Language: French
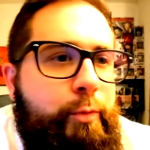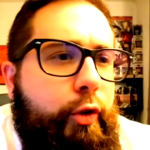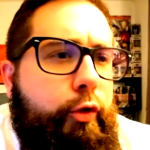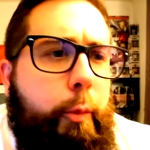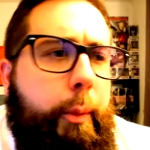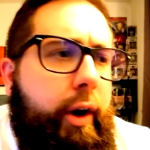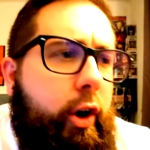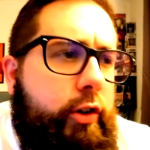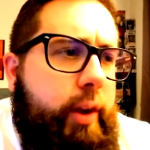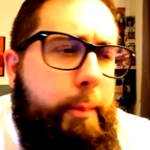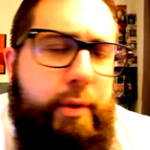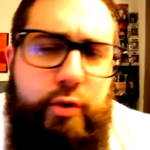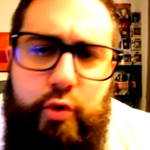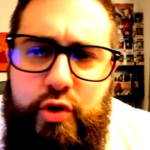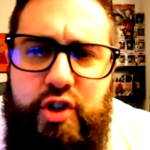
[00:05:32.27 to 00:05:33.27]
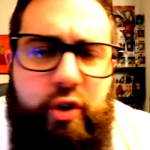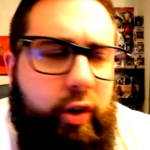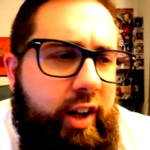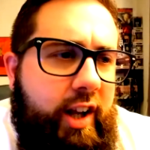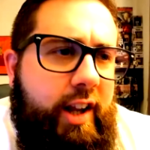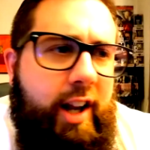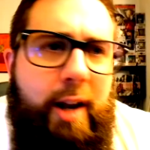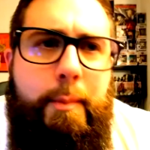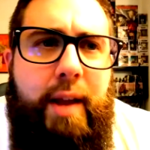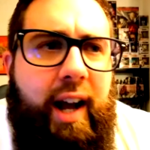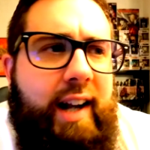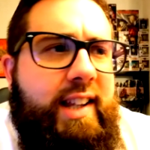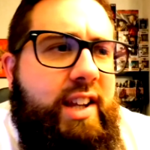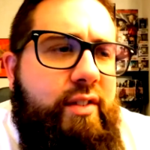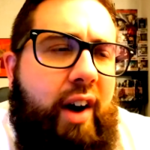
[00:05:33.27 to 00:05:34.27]
Faut pas leur taper dessus, sinon il y a un
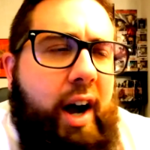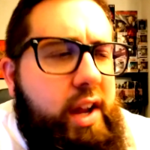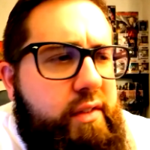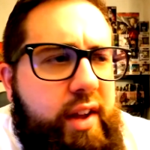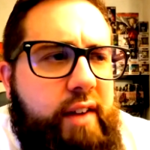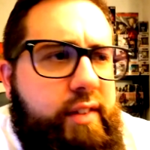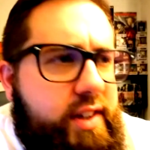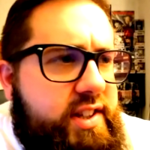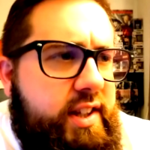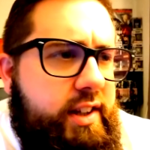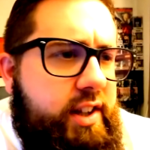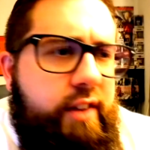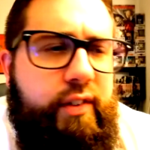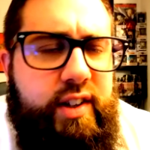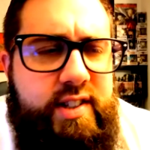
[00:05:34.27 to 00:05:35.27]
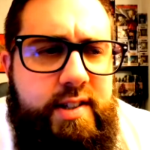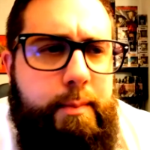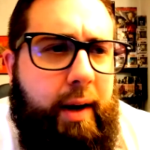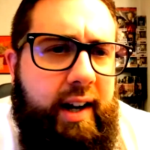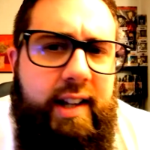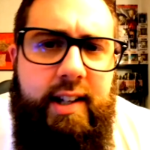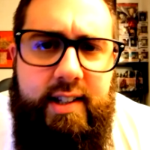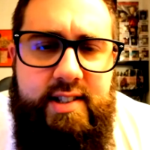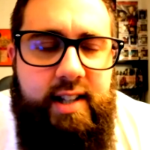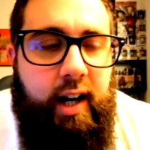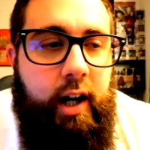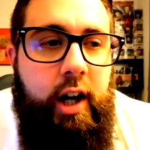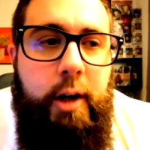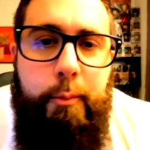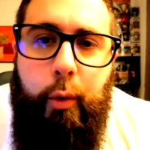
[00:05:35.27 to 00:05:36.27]
amiral qui va arriver avec, avec ses marines, etc.
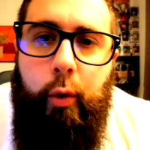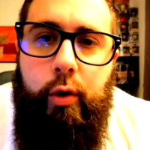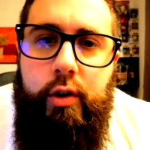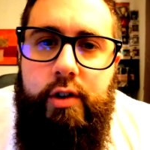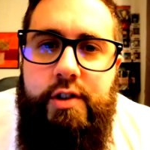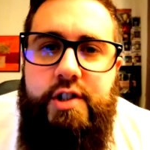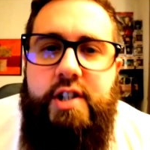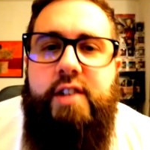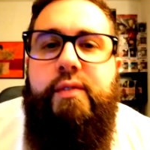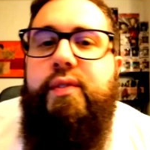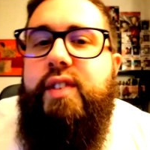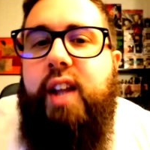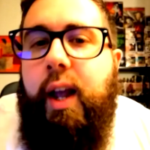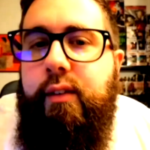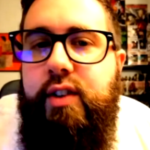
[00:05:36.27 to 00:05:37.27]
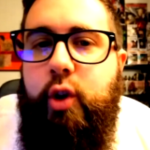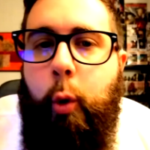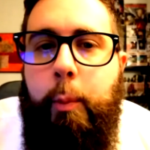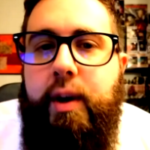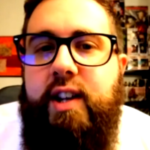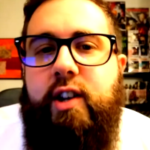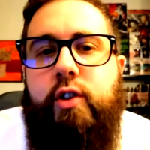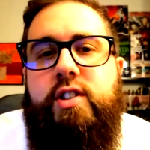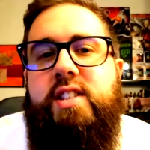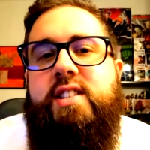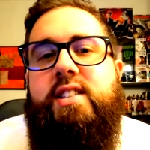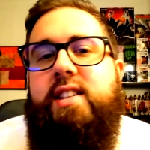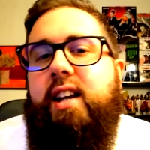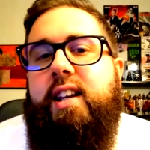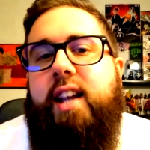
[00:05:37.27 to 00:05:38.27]
Bon, j'ai très vite compris que c'est
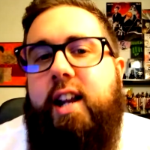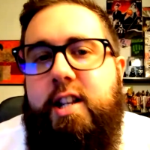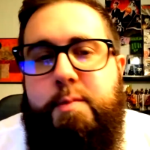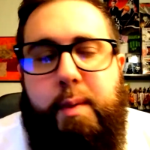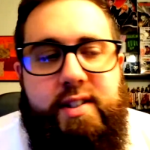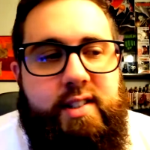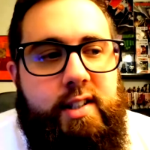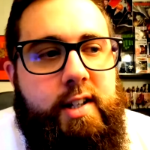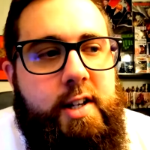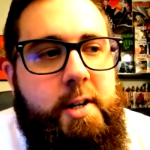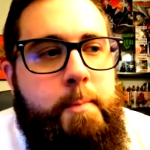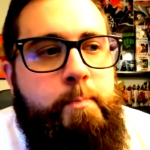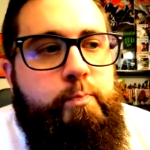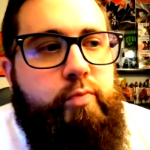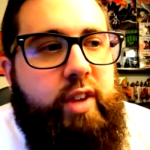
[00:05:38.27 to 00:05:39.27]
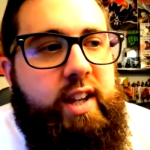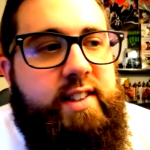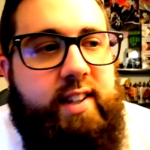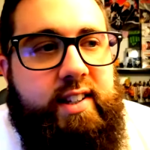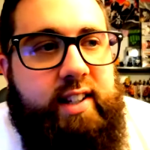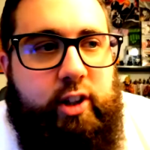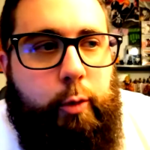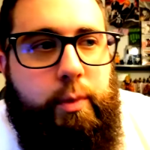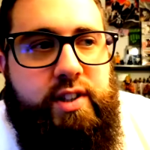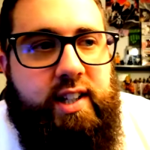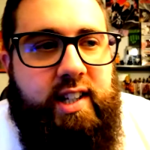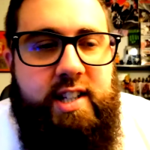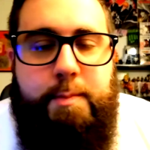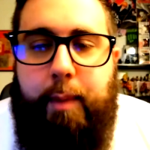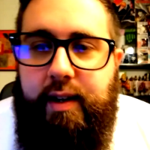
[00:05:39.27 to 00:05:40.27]
ça qui allait se passer. Et c'est exactement ça
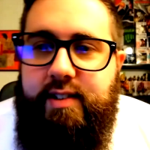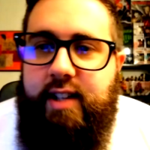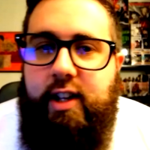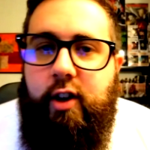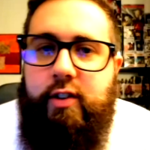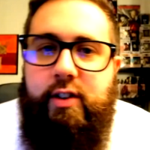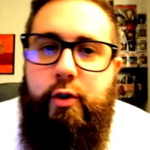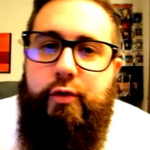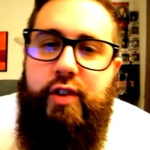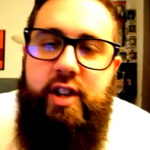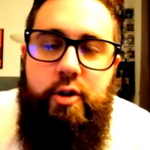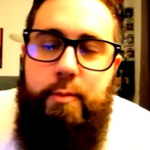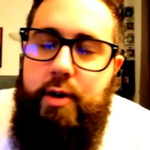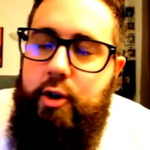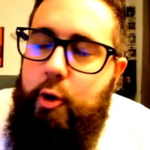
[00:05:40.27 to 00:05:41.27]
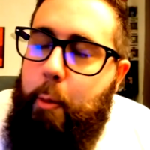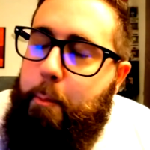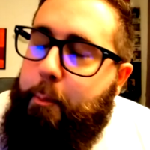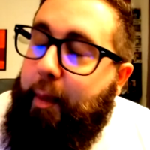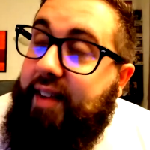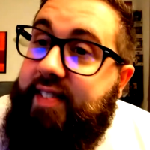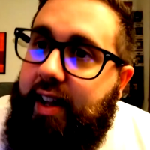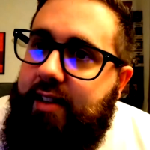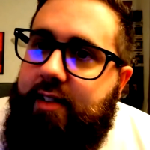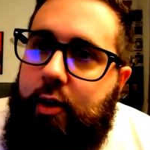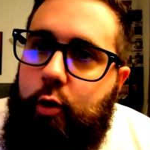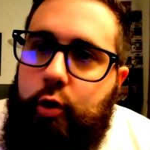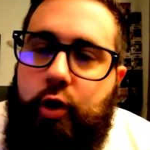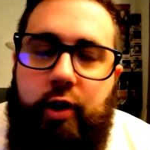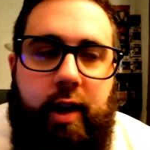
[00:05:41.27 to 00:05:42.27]
qui se passe. D'ailleurs, Luffy lui met une patate à
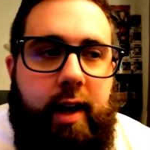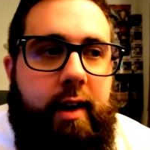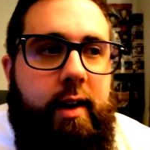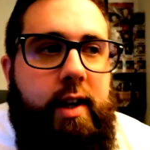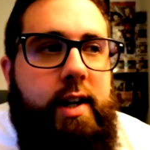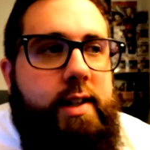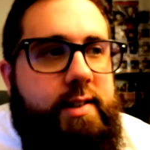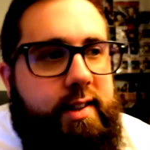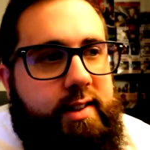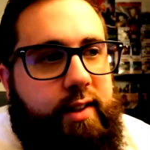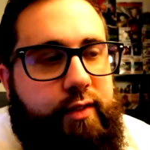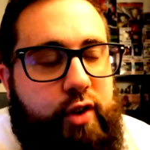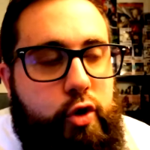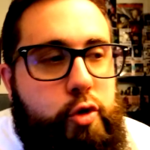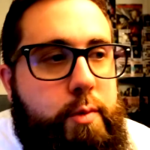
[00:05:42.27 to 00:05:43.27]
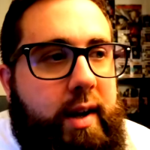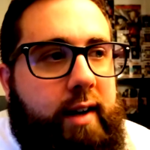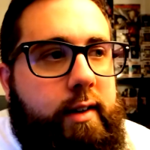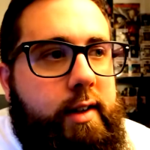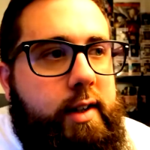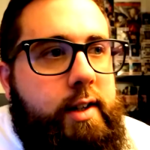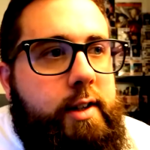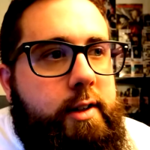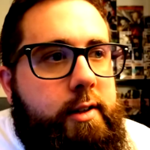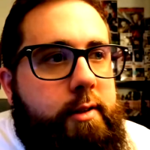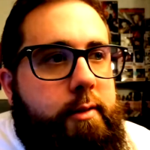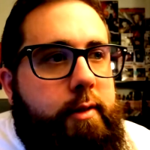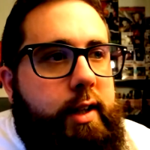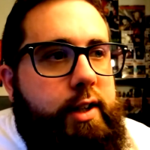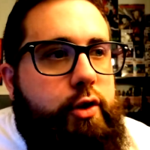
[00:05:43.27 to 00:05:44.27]
l'autre connard. Ça, ça faisait du bien.
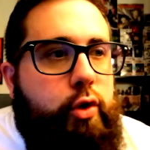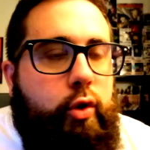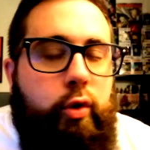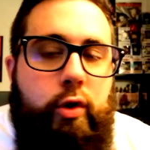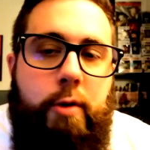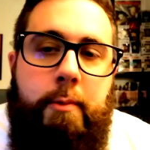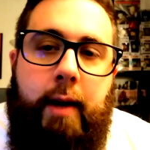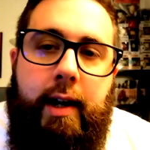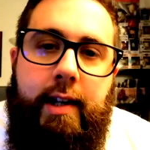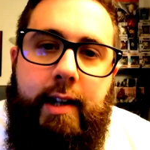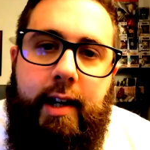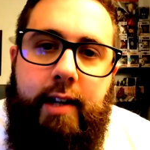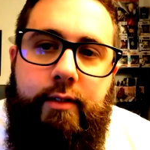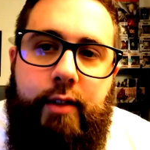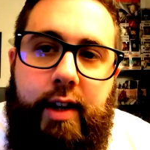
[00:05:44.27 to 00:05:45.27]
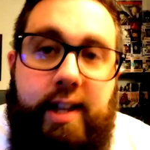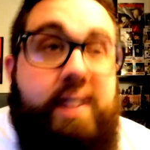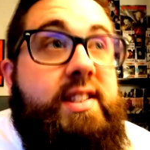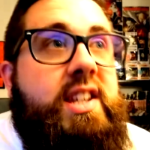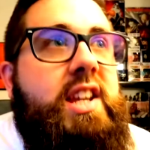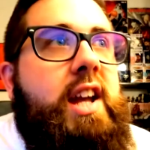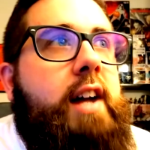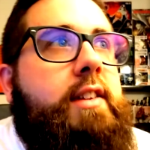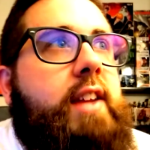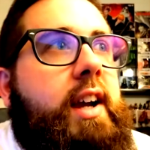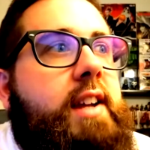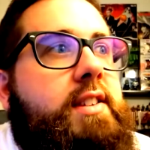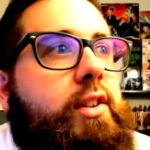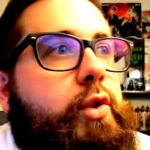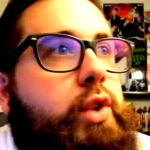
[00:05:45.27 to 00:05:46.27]
Et du coup, le marine arrive. Et ce qui est
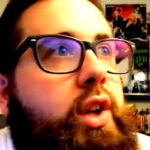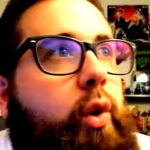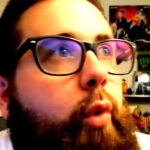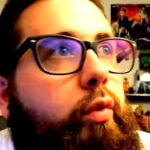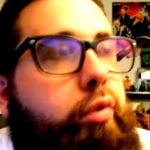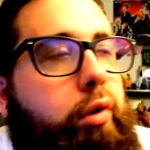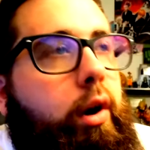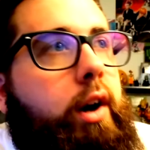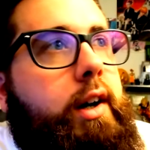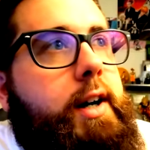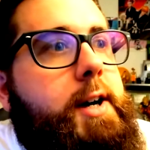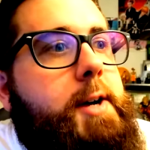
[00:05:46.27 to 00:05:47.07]
intéressant, c'est qu'on voit